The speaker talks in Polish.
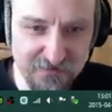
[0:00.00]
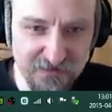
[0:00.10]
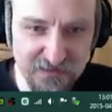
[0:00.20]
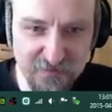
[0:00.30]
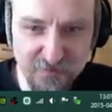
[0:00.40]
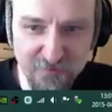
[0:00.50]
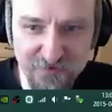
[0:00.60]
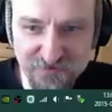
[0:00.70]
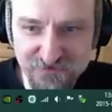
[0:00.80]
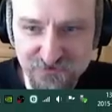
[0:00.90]
I ma po
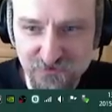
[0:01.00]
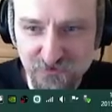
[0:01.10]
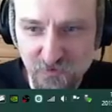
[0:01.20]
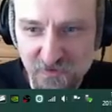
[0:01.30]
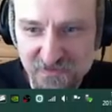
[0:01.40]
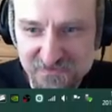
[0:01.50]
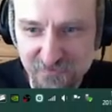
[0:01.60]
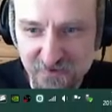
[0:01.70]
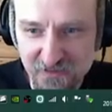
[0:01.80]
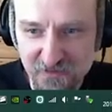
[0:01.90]
prostu
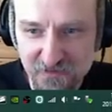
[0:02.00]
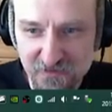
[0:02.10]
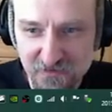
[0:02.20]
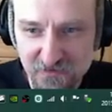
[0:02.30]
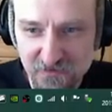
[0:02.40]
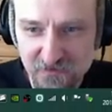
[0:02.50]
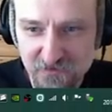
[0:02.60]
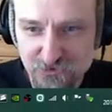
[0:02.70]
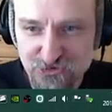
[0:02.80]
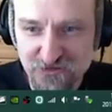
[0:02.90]
USB
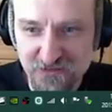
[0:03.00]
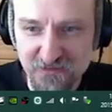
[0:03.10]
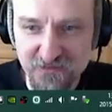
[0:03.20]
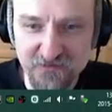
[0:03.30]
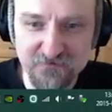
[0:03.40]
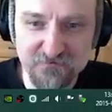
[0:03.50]
3.1.